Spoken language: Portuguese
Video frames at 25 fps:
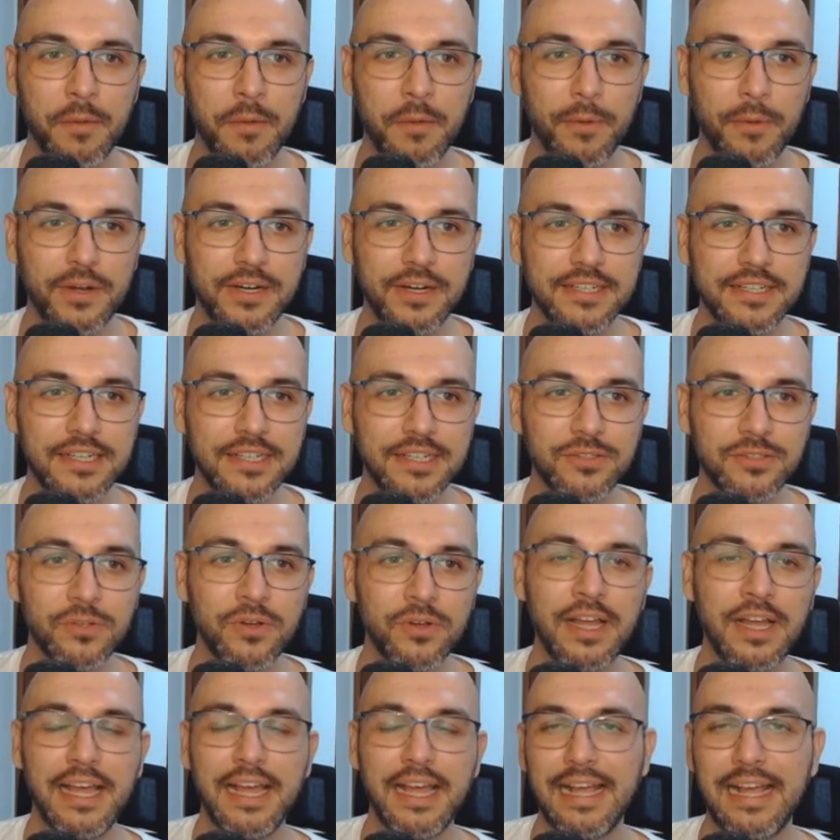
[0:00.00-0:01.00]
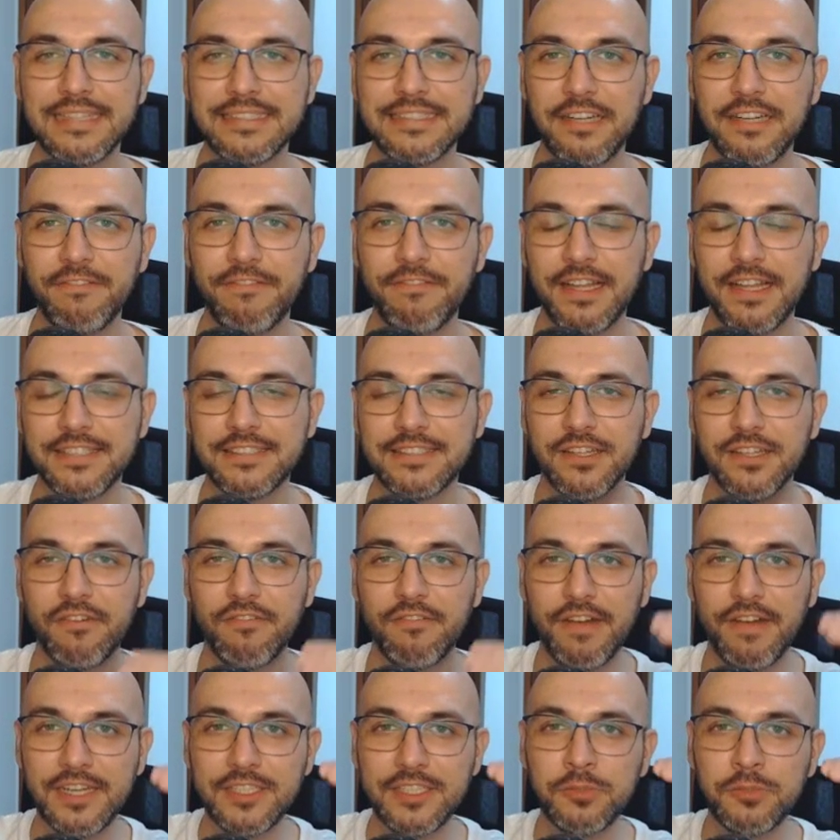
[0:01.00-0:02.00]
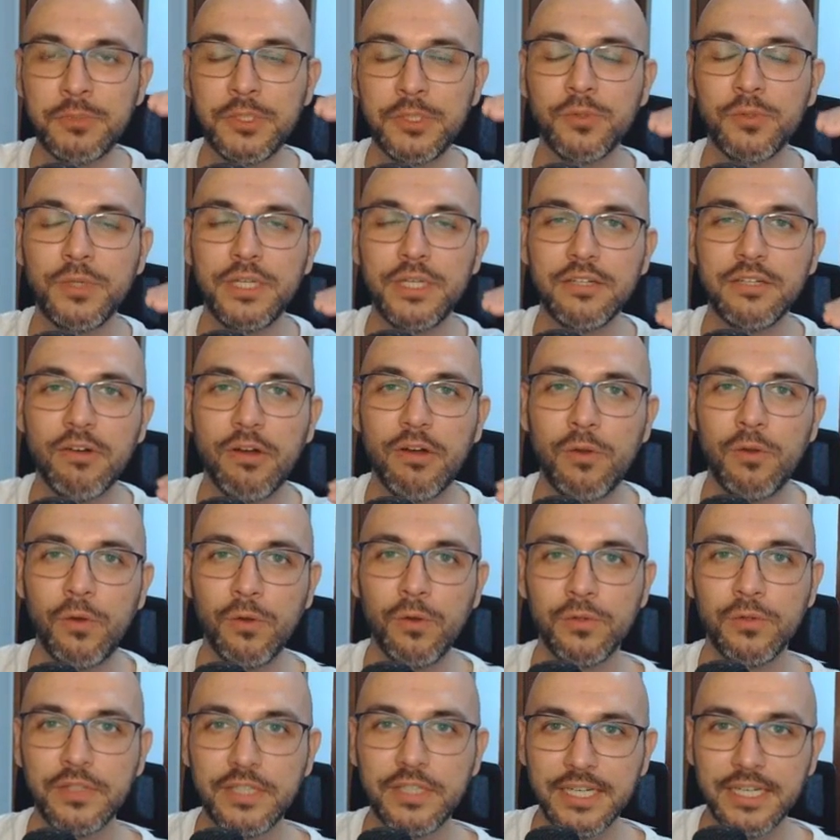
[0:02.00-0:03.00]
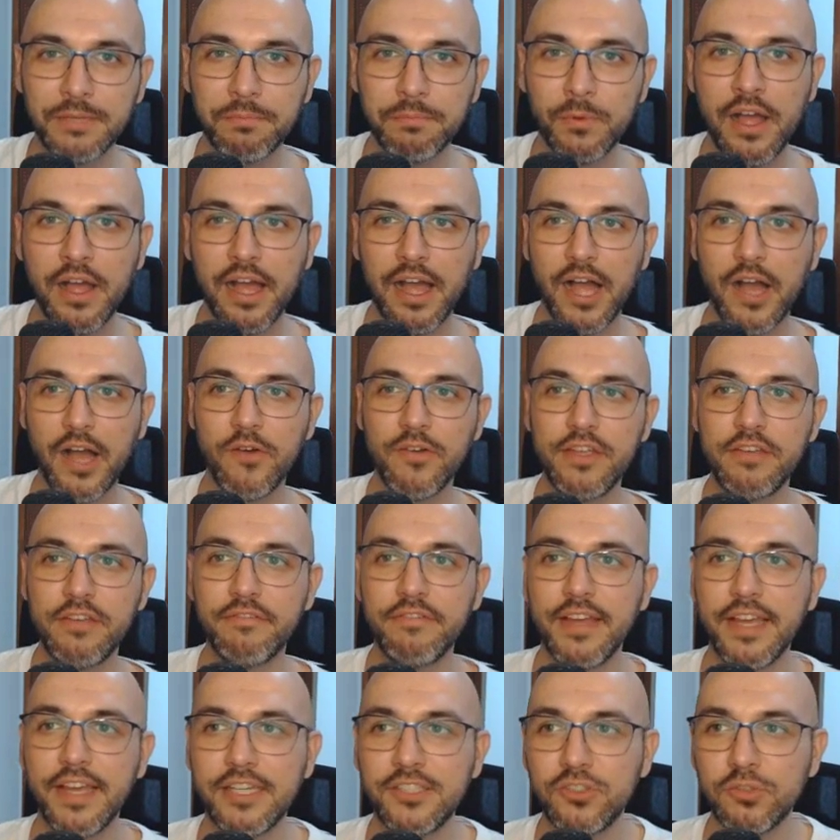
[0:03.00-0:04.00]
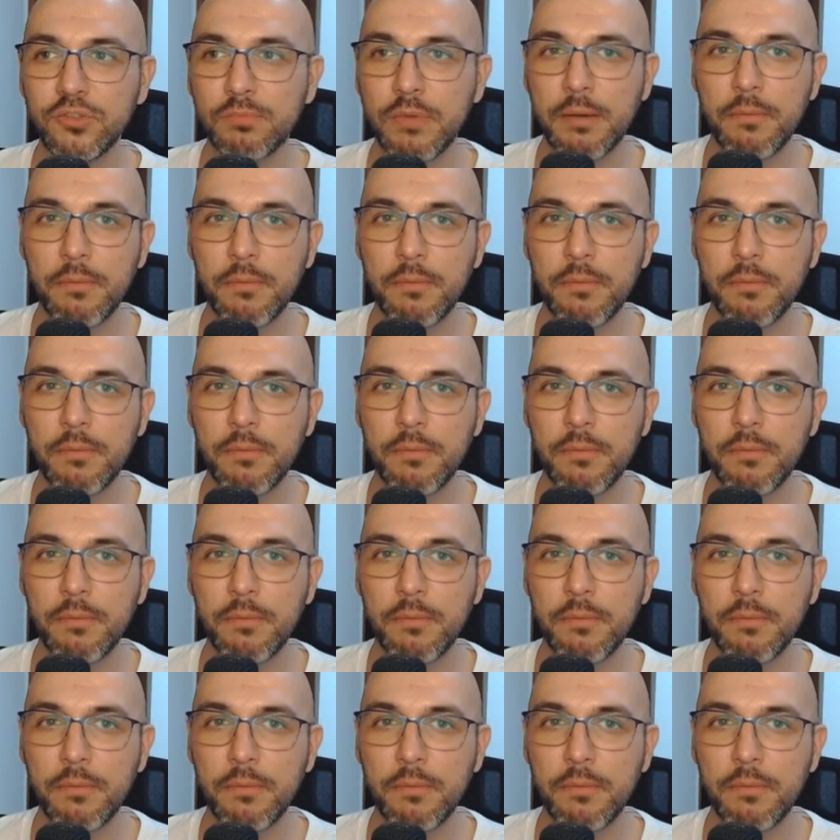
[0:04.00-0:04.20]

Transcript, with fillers: Portanto, essa inflação vai diminuindo ao longo do tempo, ao invés de uma